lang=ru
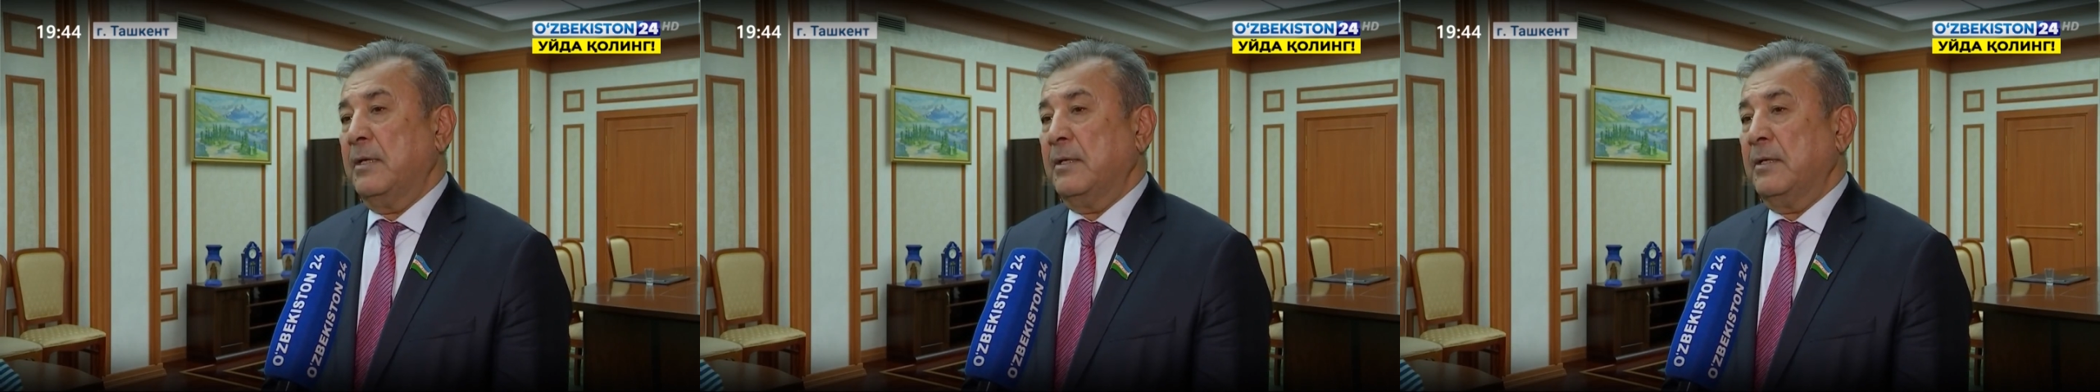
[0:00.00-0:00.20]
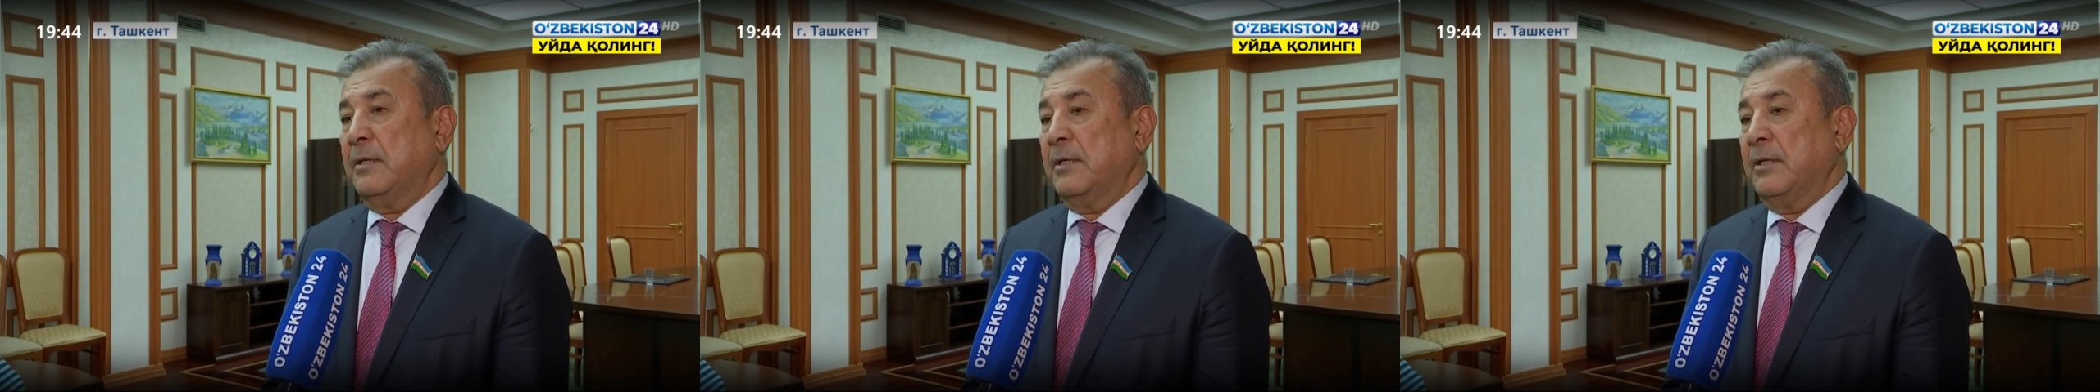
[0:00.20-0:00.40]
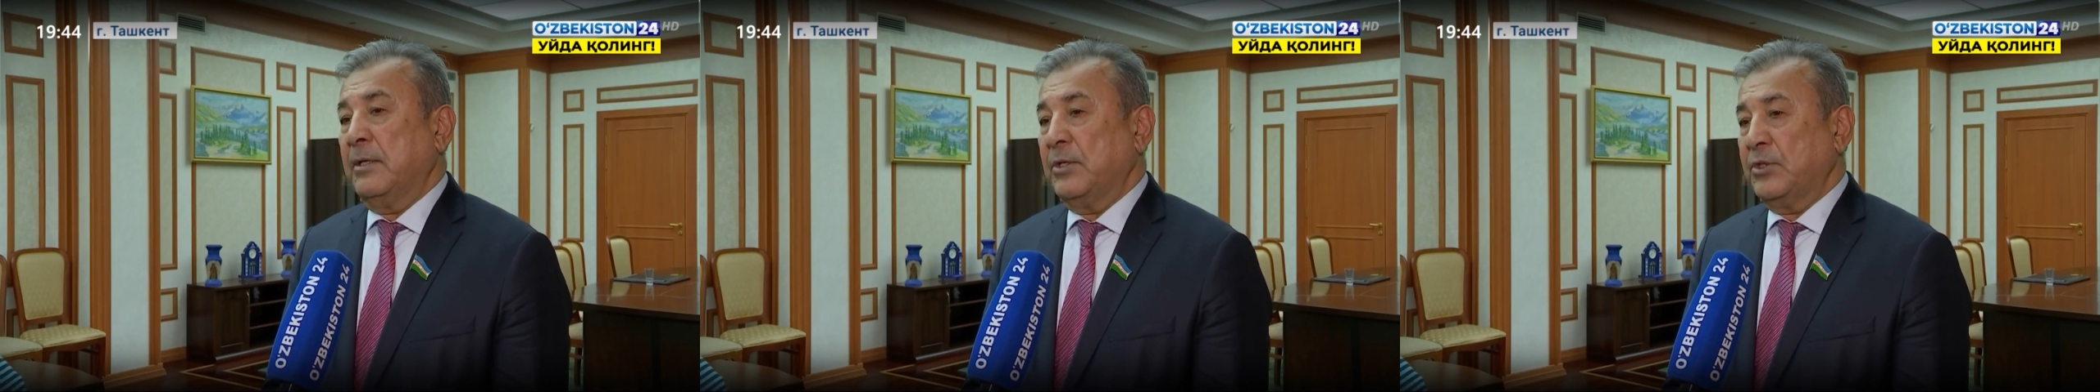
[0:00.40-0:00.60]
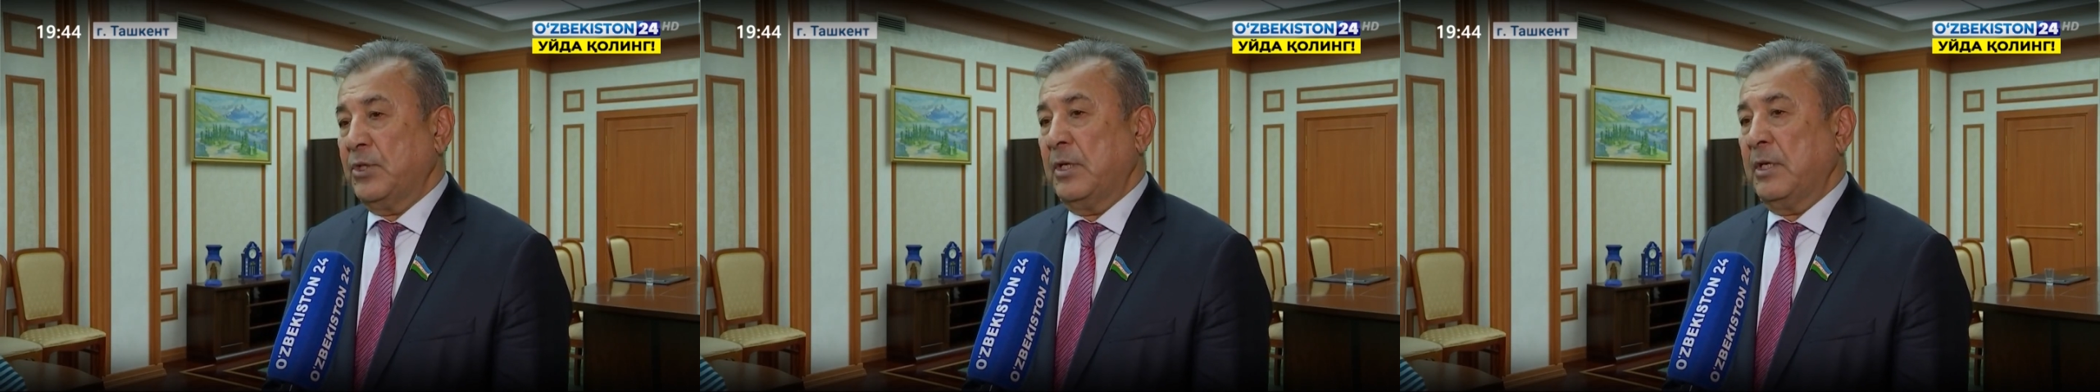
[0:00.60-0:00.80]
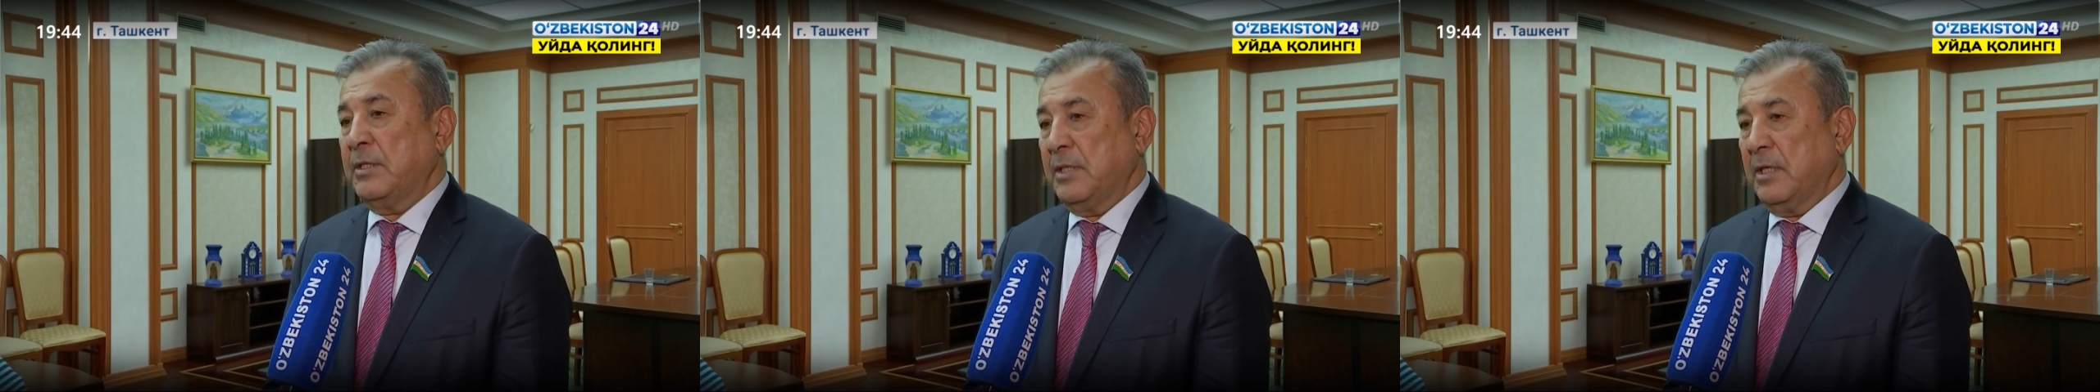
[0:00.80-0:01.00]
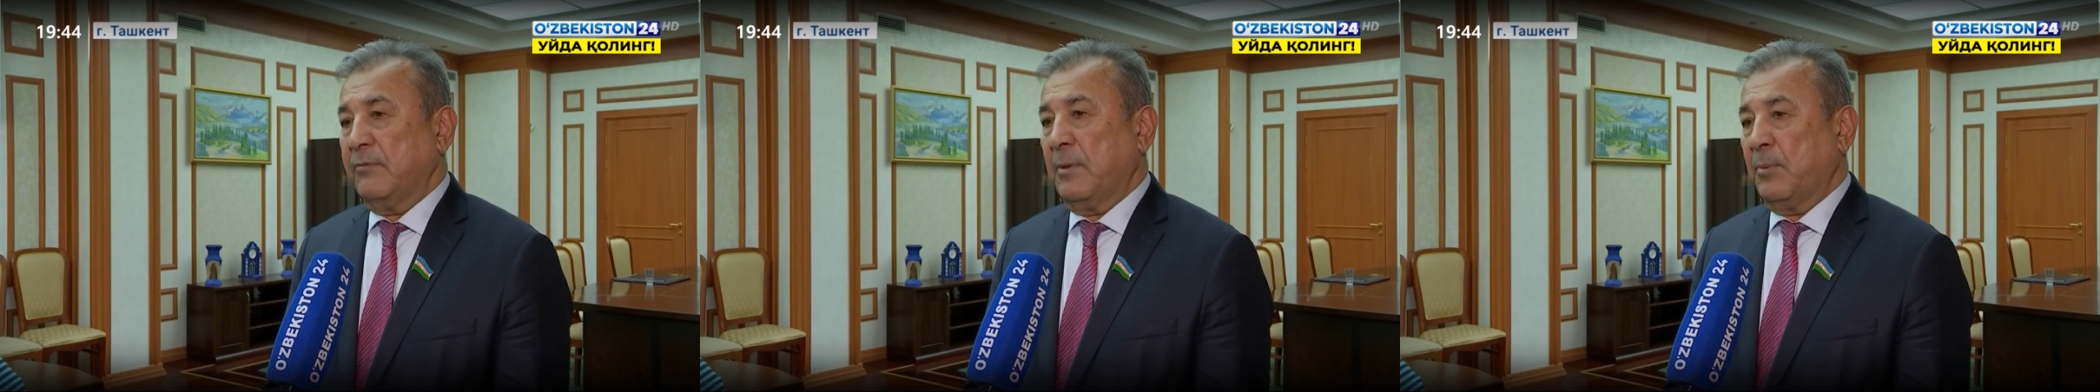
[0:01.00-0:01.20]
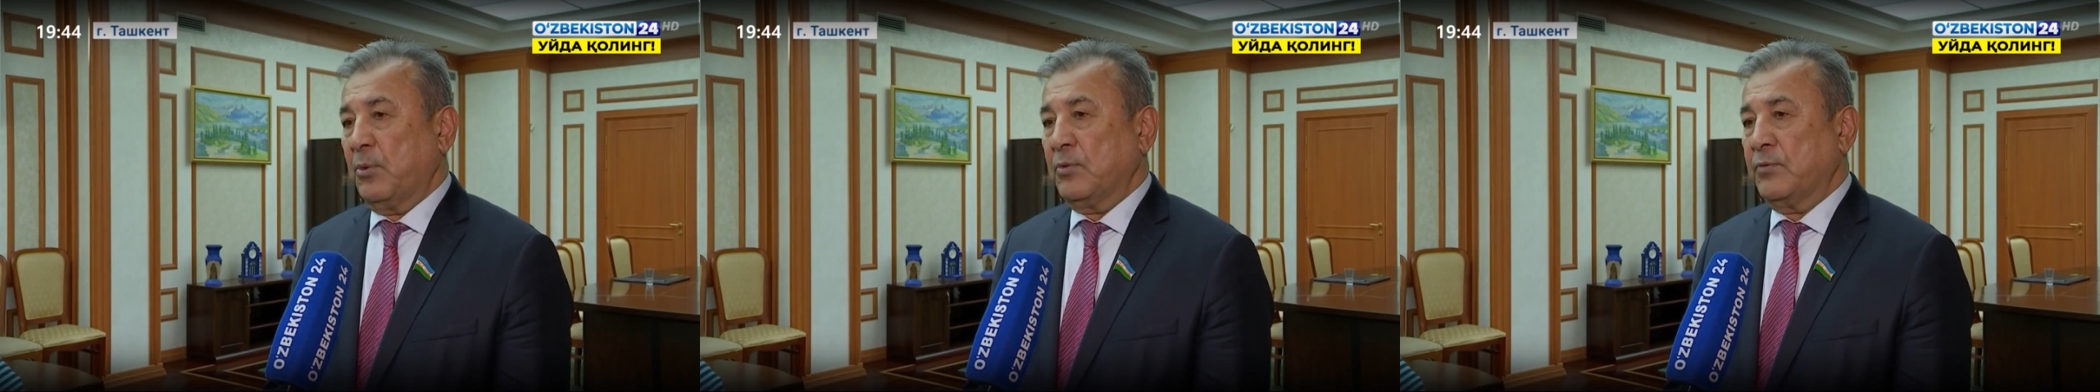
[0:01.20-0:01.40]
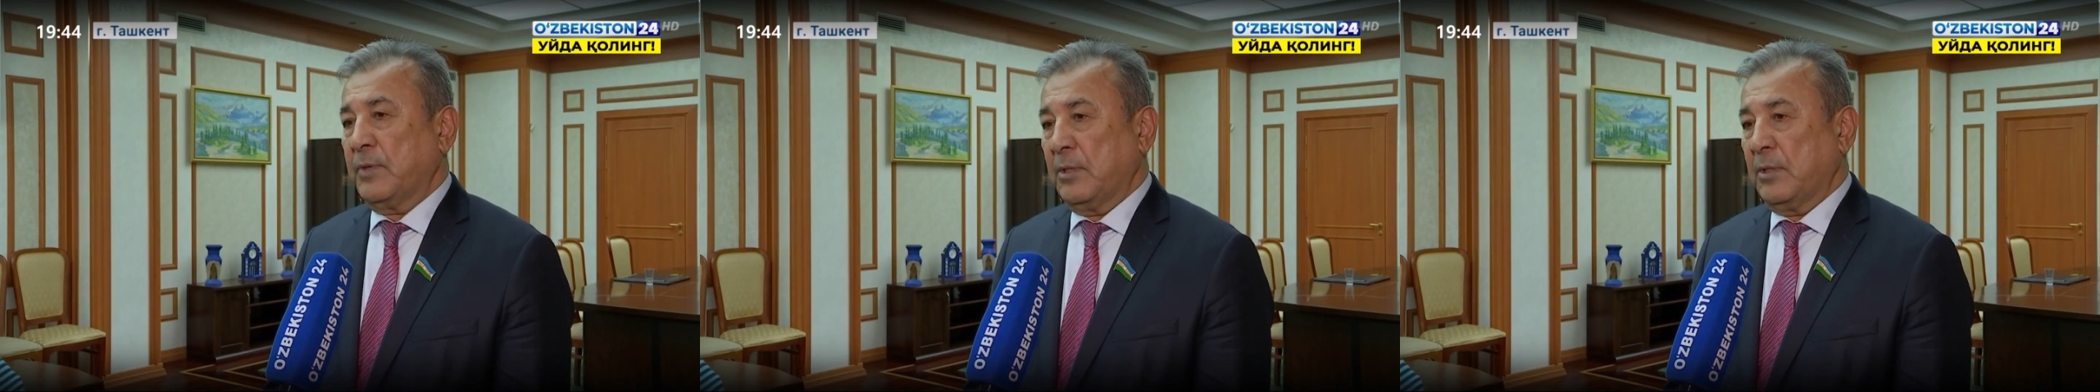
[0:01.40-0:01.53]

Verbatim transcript: э, решение тех вопросов,